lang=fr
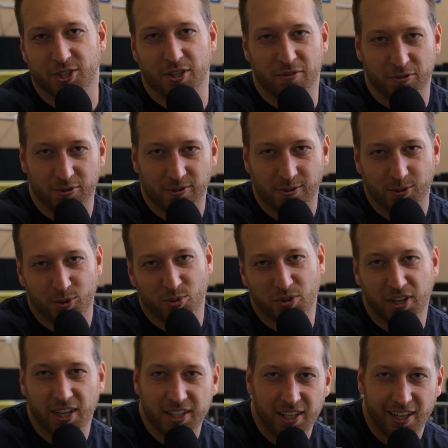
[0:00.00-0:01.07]
J'ai vu
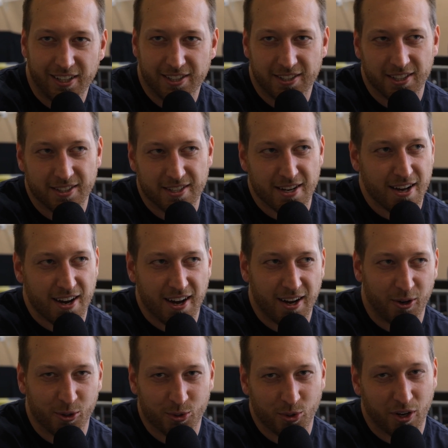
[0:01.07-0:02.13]
toute la guilde qui était là,
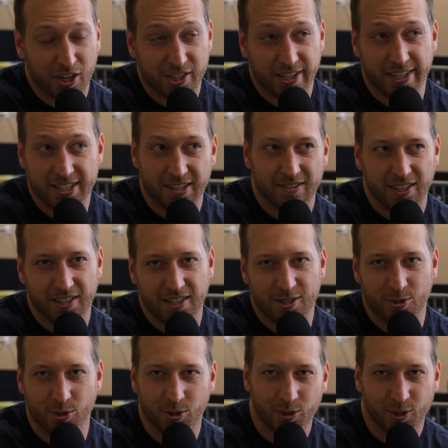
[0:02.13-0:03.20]
encouragée, ils avaient
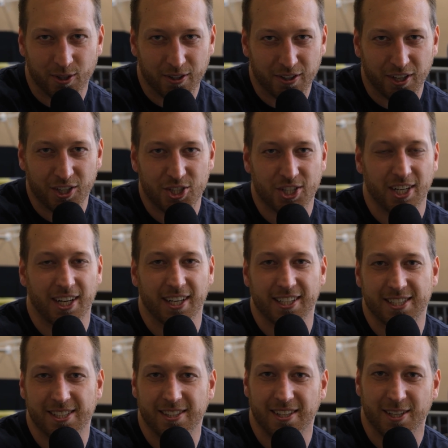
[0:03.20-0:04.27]
des yeux. Euh, Richard,
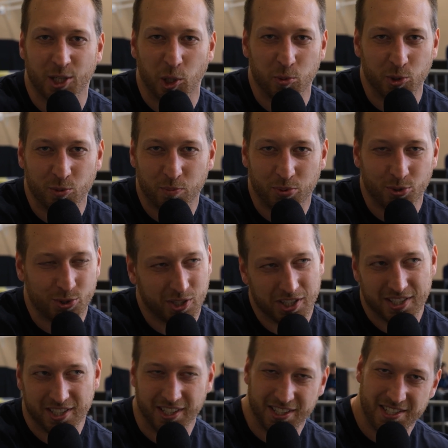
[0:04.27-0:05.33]
excité comme une puce,
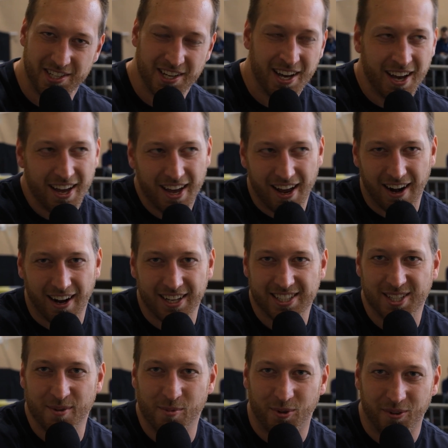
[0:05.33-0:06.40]
qui s'est dit là
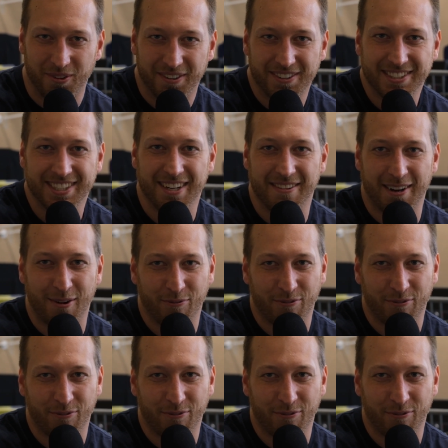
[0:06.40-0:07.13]
c'est bon, ça va le